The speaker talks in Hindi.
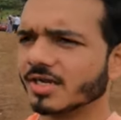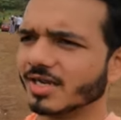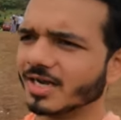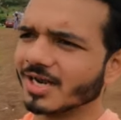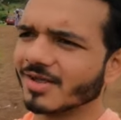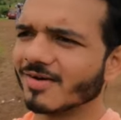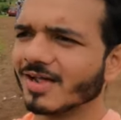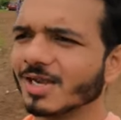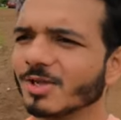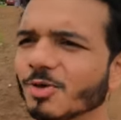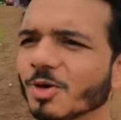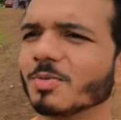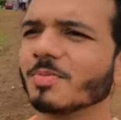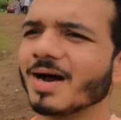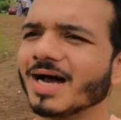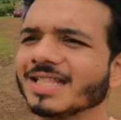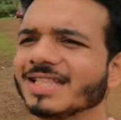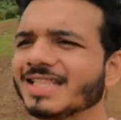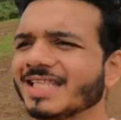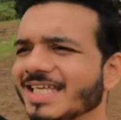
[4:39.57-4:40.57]
डरने वाली कोई
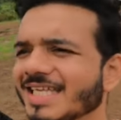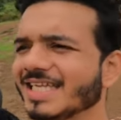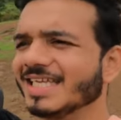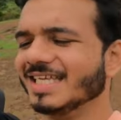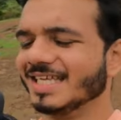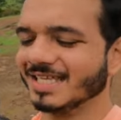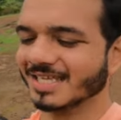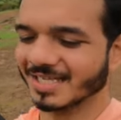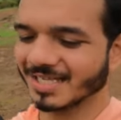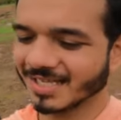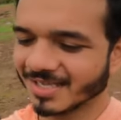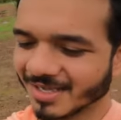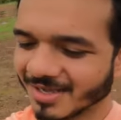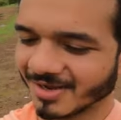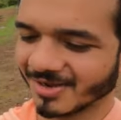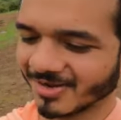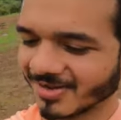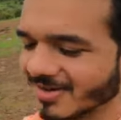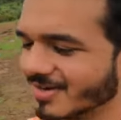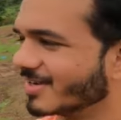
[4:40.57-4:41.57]
बात थी नहीं
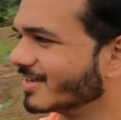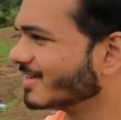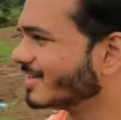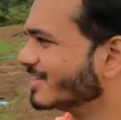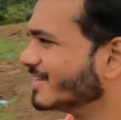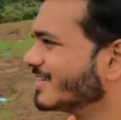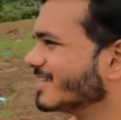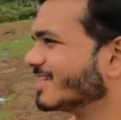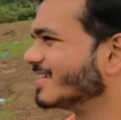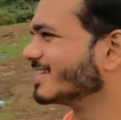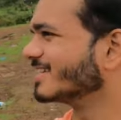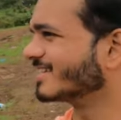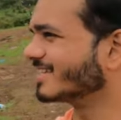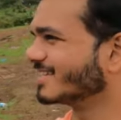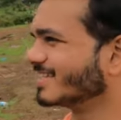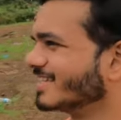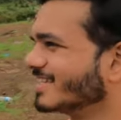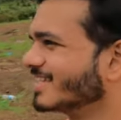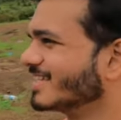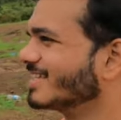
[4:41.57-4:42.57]
स्काई डाइविंग वाली फीलिंग
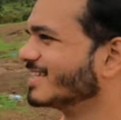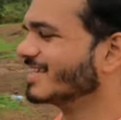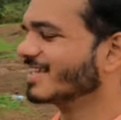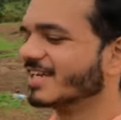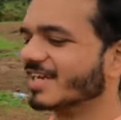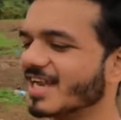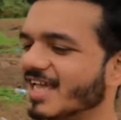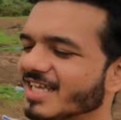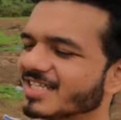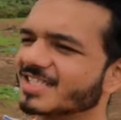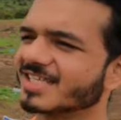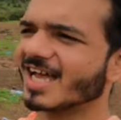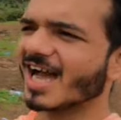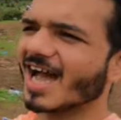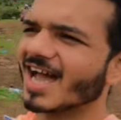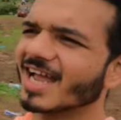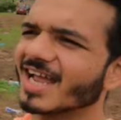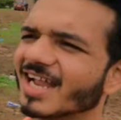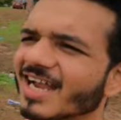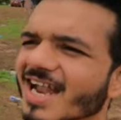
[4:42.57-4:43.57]
आई ब्रो नहीं
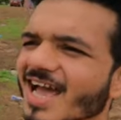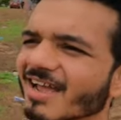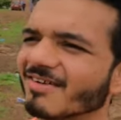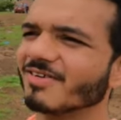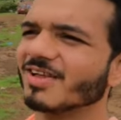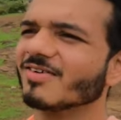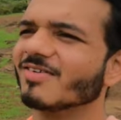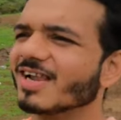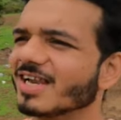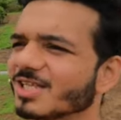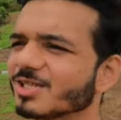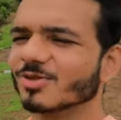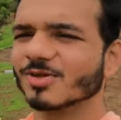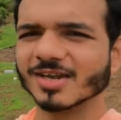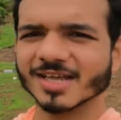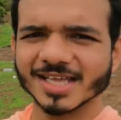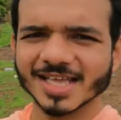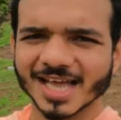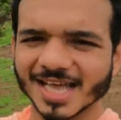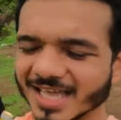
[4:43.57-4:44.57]
स्काई डाइविंग वाली
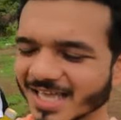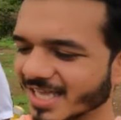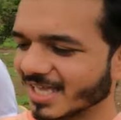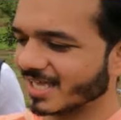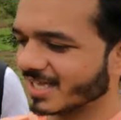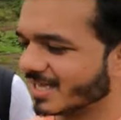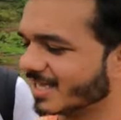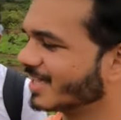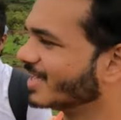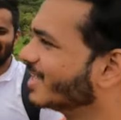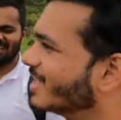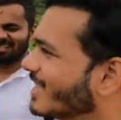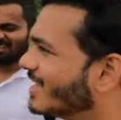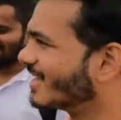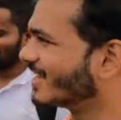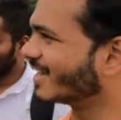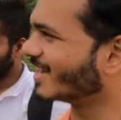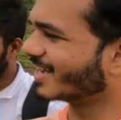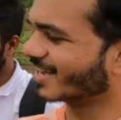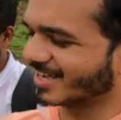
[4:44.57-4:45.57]
तो नहीं आएगी मुझे नहीं
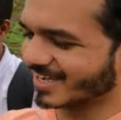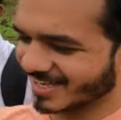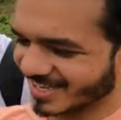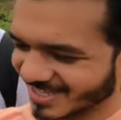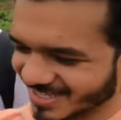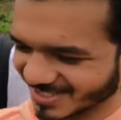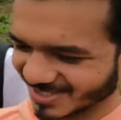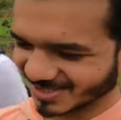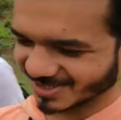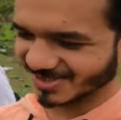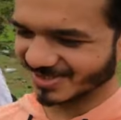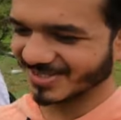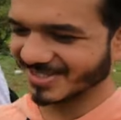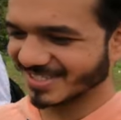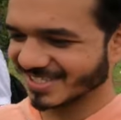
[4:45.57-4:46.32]
करना है स्काई हाँ।